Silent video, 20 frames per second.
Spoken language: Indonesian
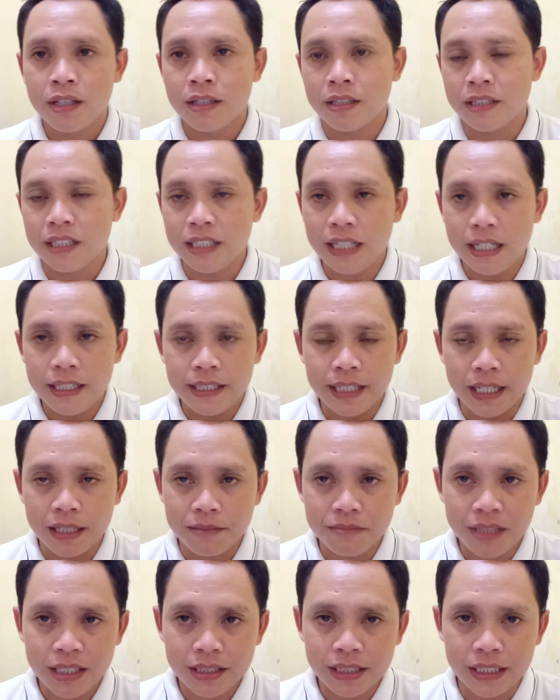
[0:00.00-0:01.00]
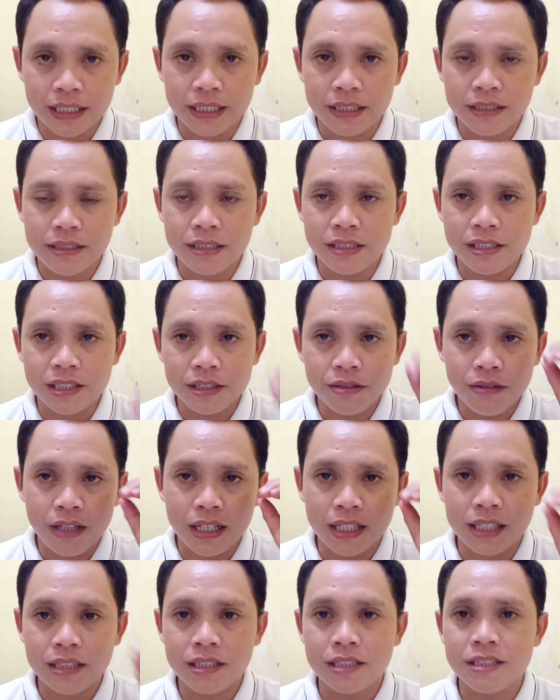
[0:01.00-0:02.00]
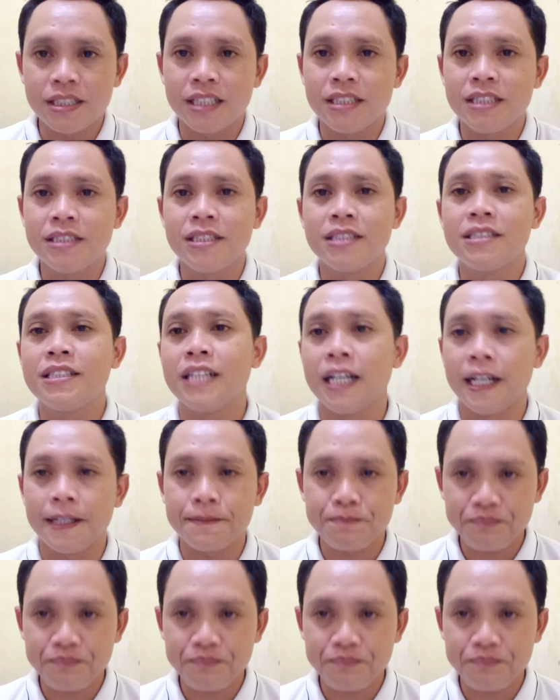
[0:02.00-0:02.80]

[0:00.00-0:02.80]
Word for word: Ketika Anda amati, di situ akan terjadi jeda.